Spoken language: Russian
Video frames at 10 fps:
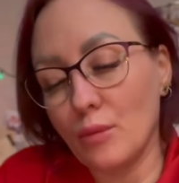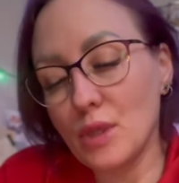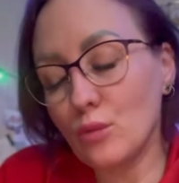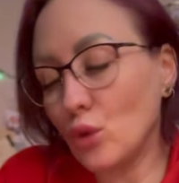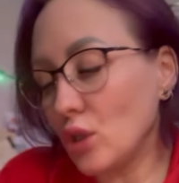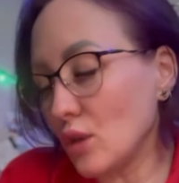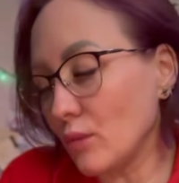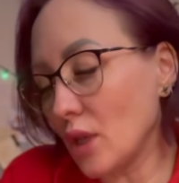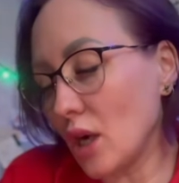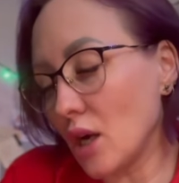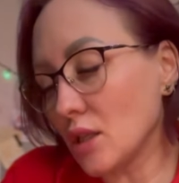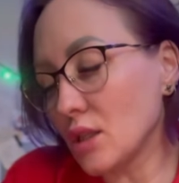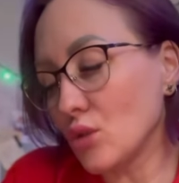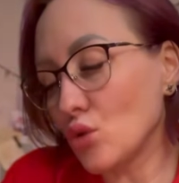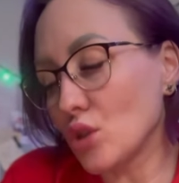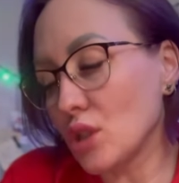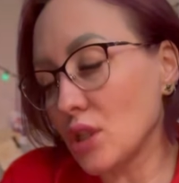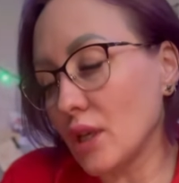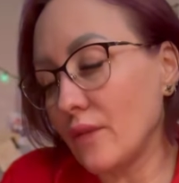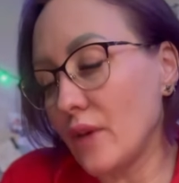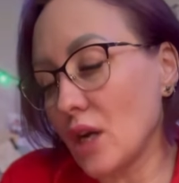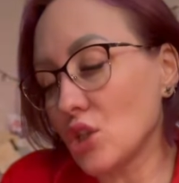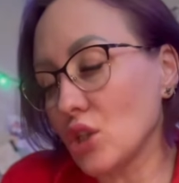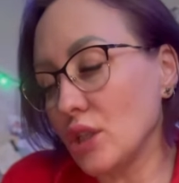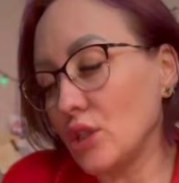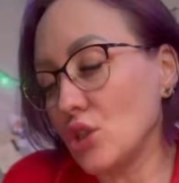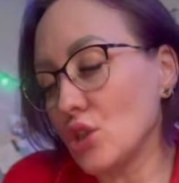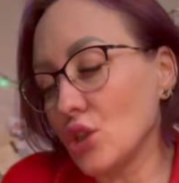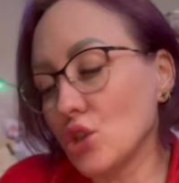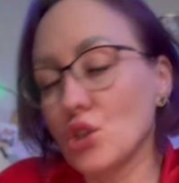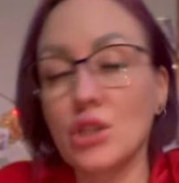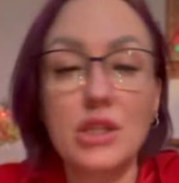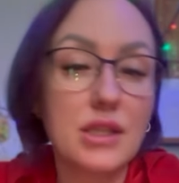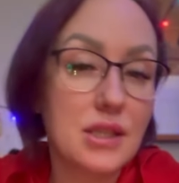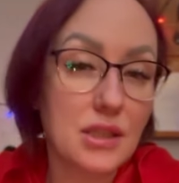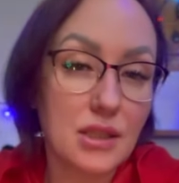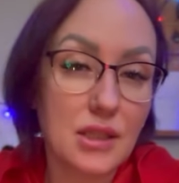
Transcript: Посмотрим, да, как сложится ваша личная жизнь,